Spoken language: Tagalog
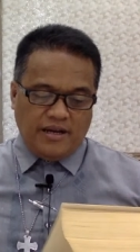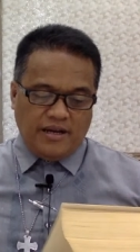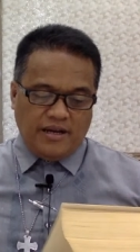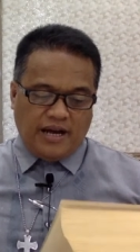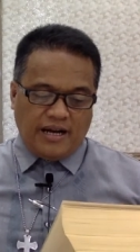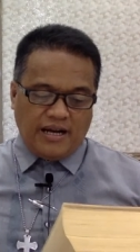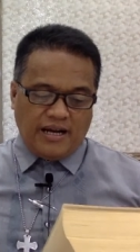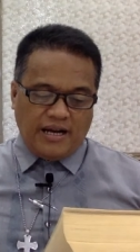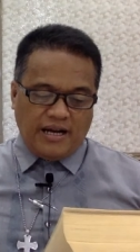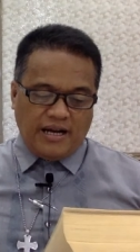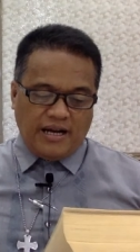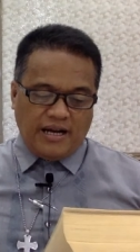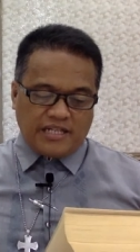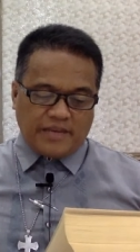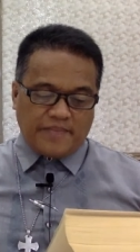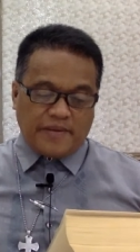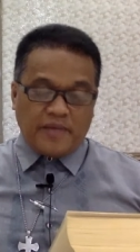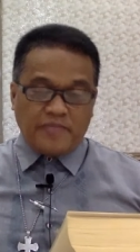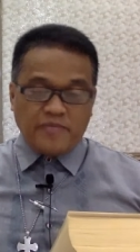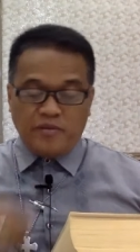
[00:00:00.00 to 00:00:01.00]
hanggang
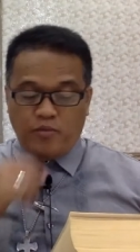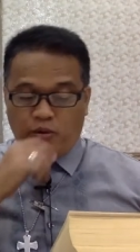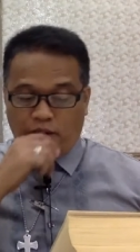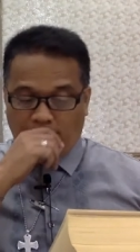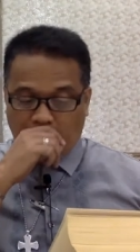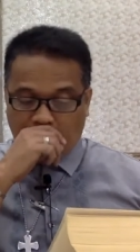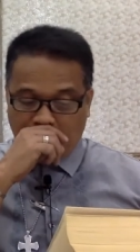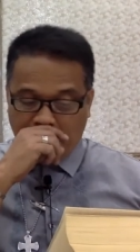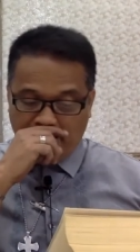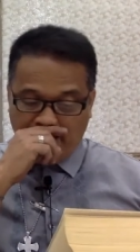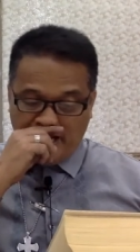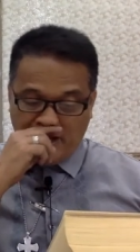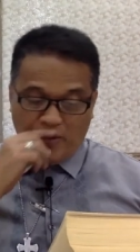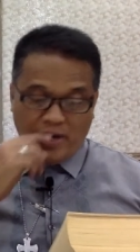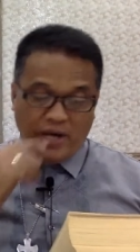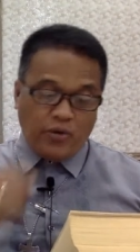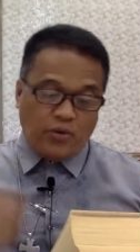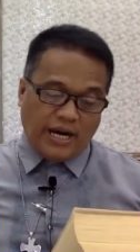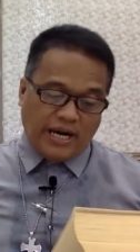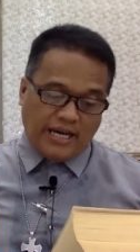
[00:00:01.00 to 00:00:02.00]
sa pagbubukang
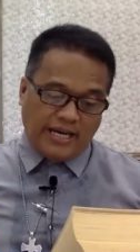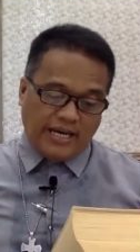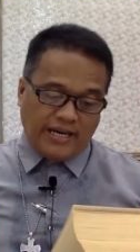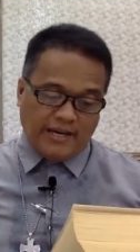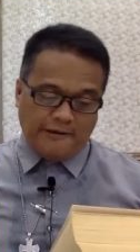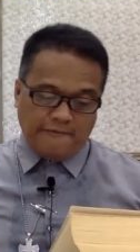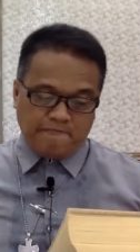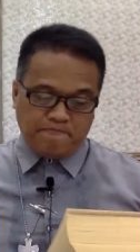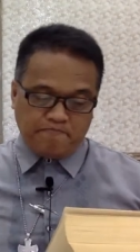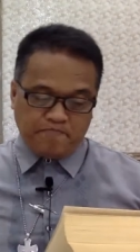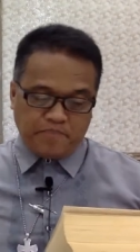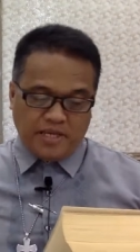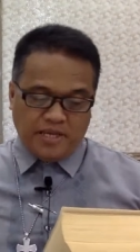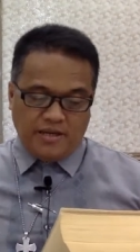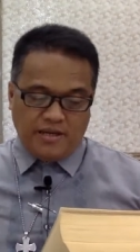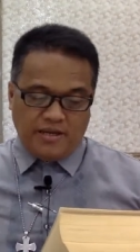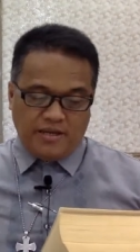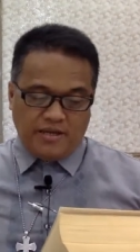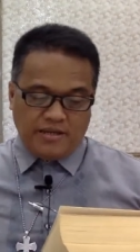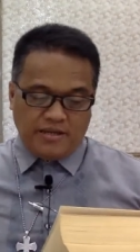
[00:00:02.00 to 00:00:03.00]
liwayway.
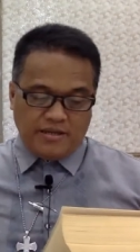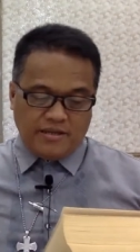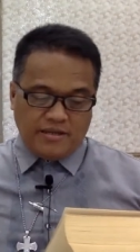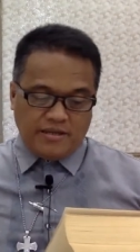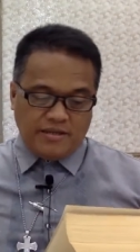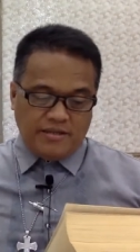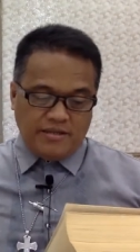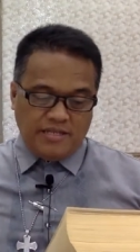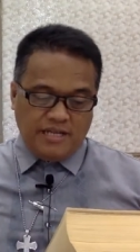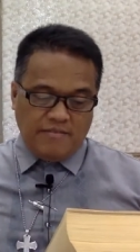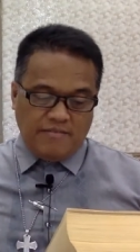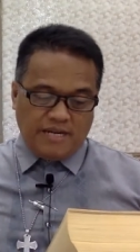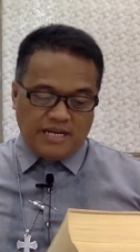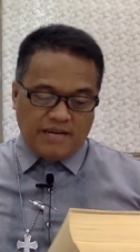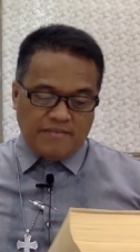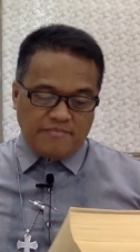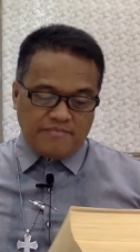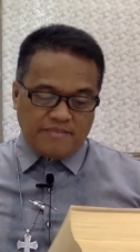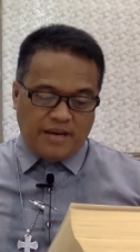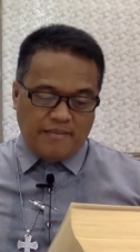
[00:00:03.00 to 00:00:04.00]
Nang
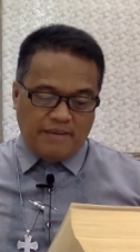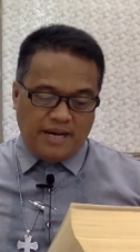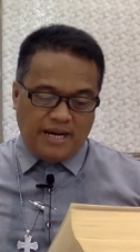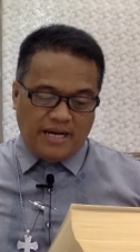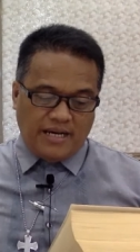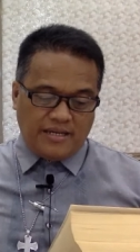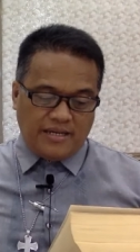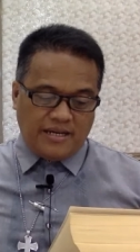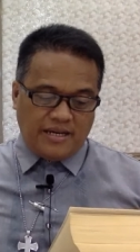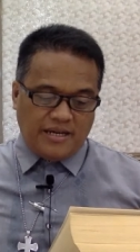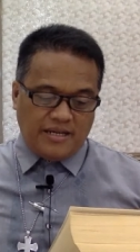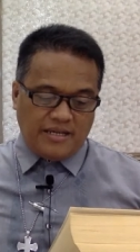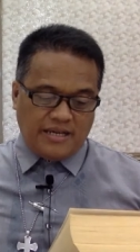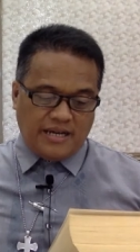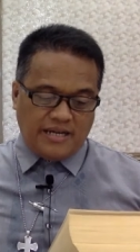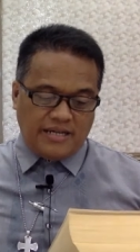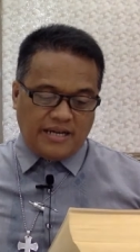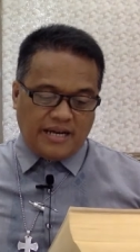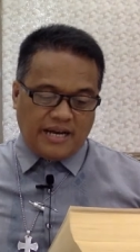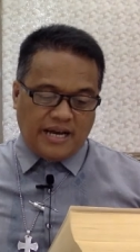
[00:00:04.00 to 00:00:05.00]
maramdaman
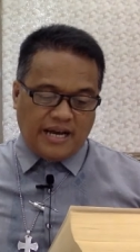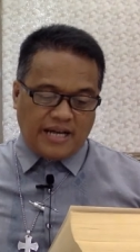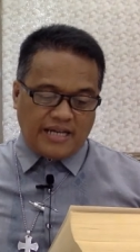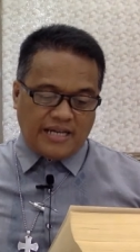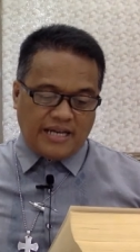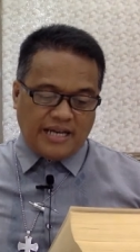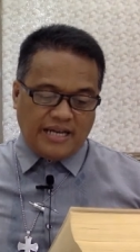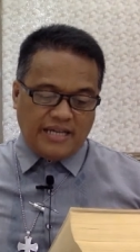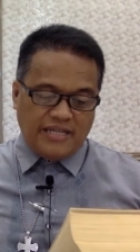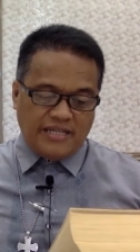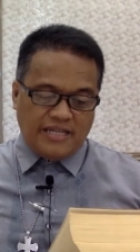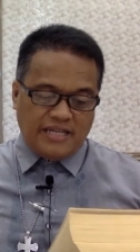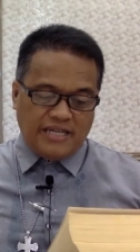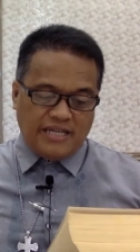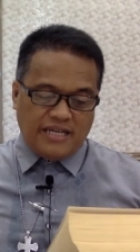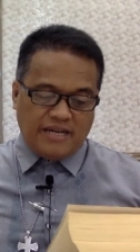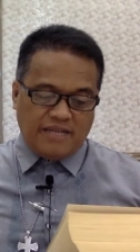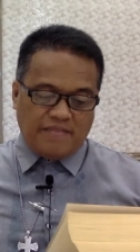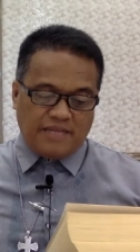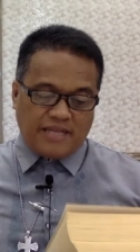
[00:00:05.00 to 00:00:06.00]
ng lalaki na hindi
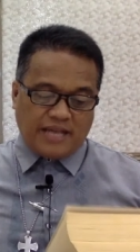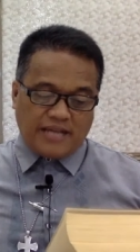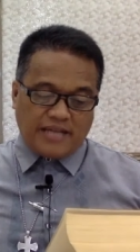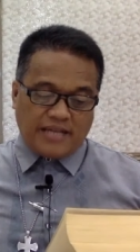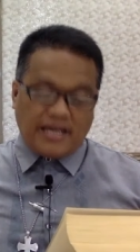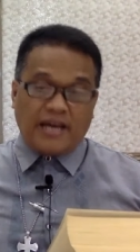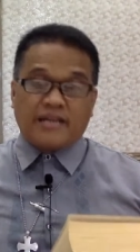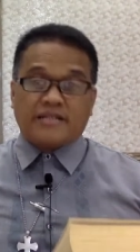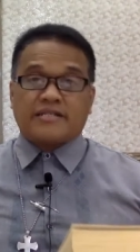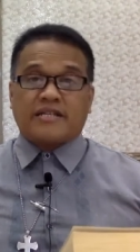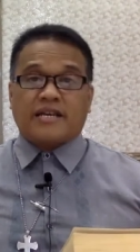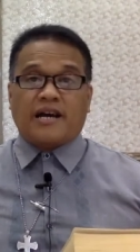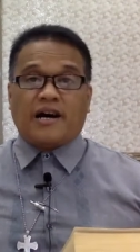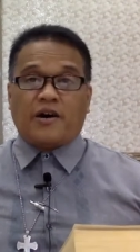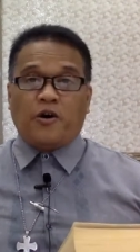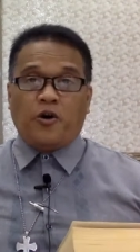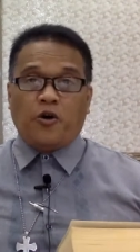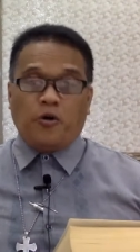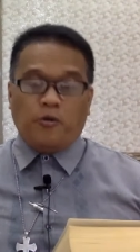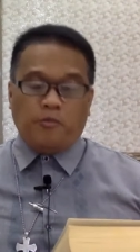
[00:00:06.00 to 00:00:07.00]
niya madadaig si
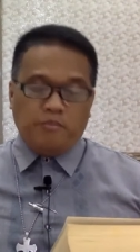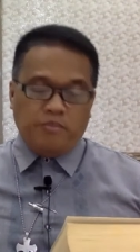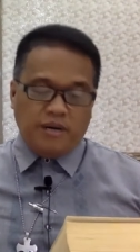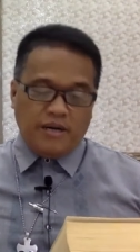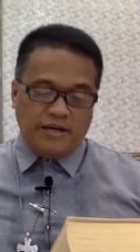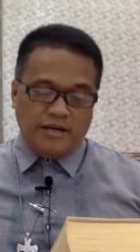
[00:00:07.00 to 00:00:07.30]
Jacob,